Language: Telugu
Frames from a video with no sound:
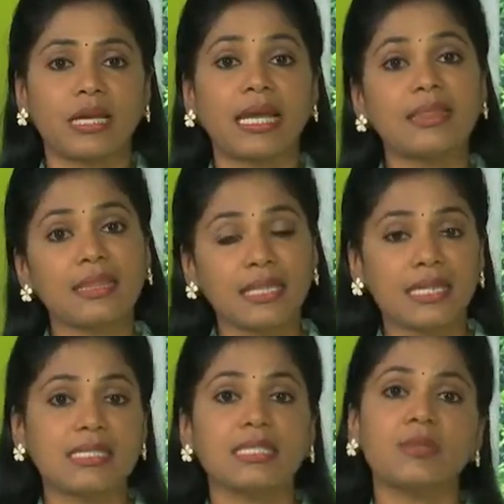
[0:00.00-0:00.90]

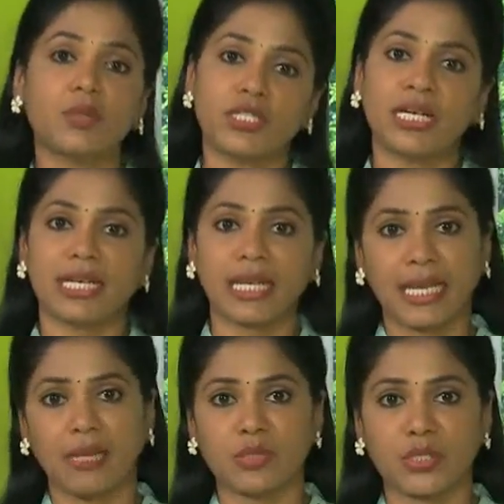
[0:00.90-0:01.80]
హెల్తీనెస్ని ఇంప్రూవ్ చేయడానికి
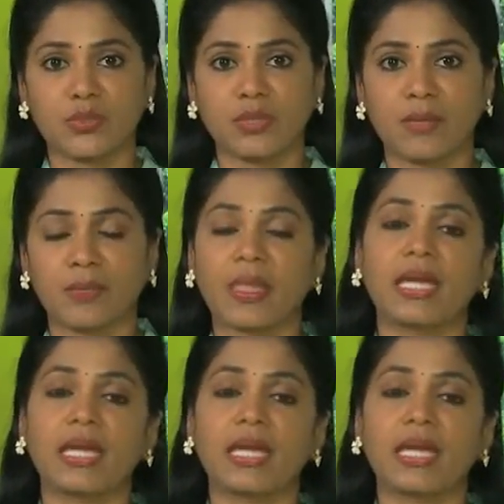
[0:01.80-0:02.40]
హెల్ప్ చేస్తుంది